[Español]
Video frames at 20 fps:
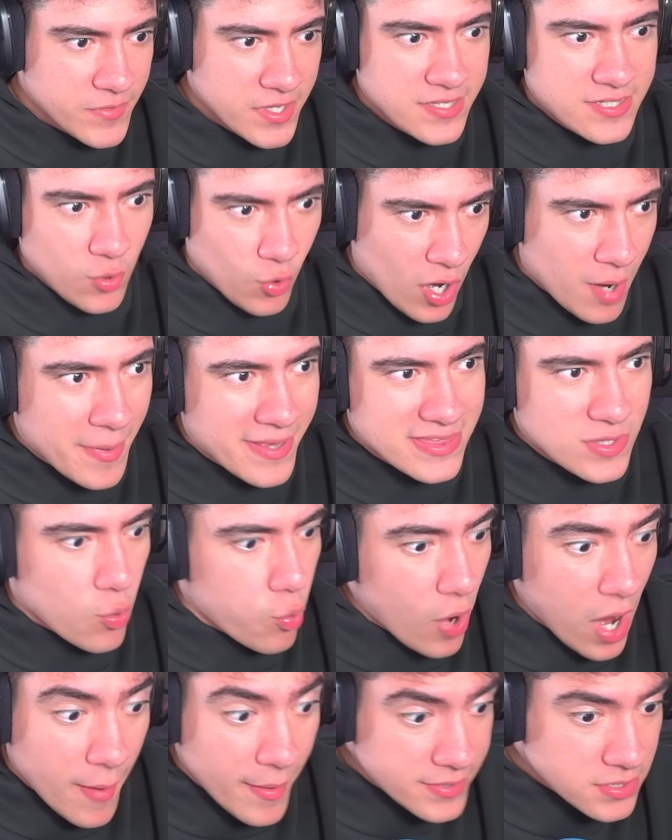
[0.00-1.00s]
Y seguramente
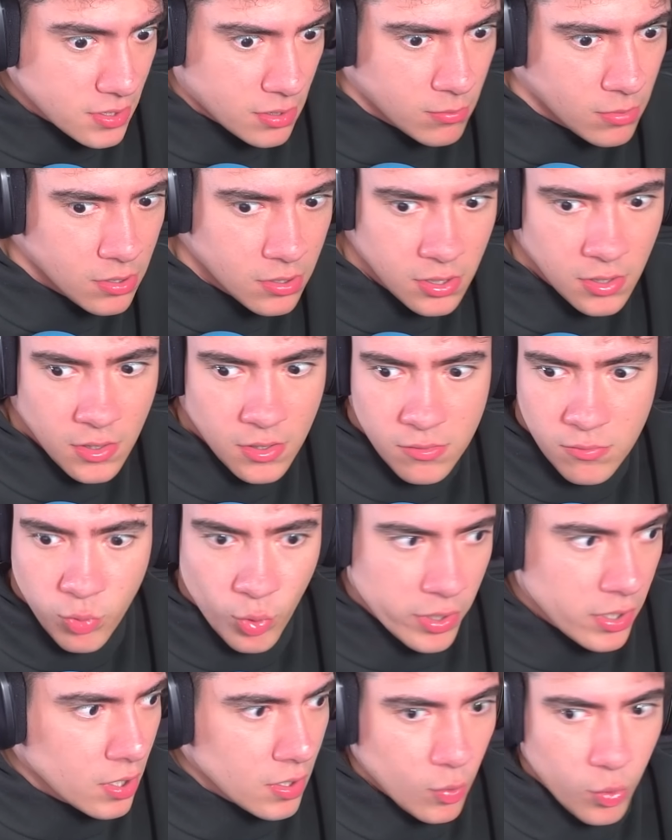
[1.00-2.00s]
jugaba así como,
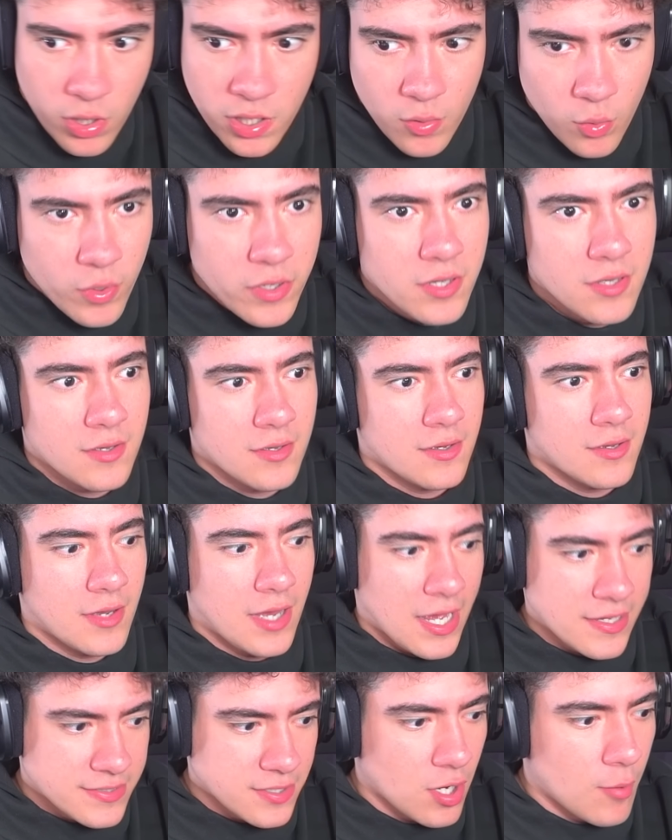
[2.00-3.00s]
uy, uy, uy,
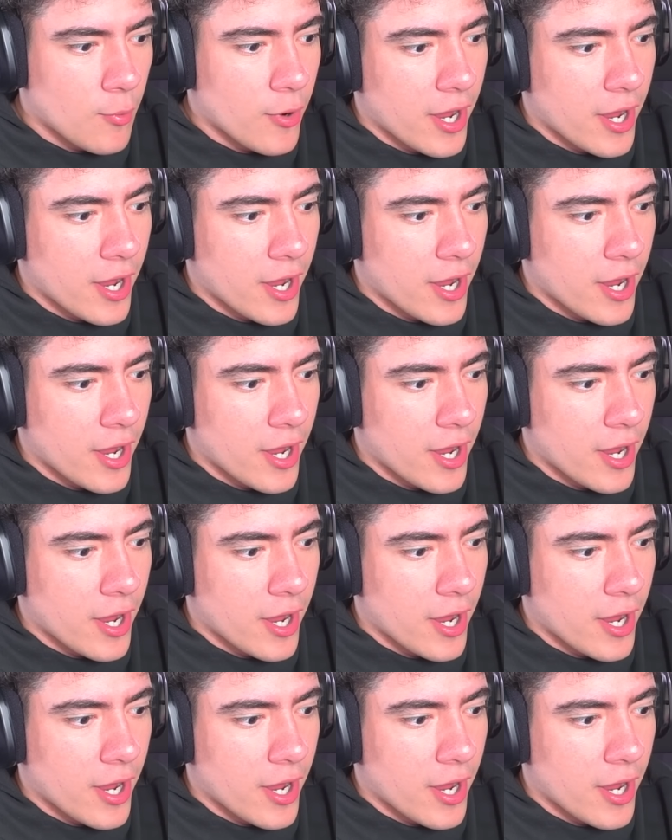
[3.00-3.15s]
Así como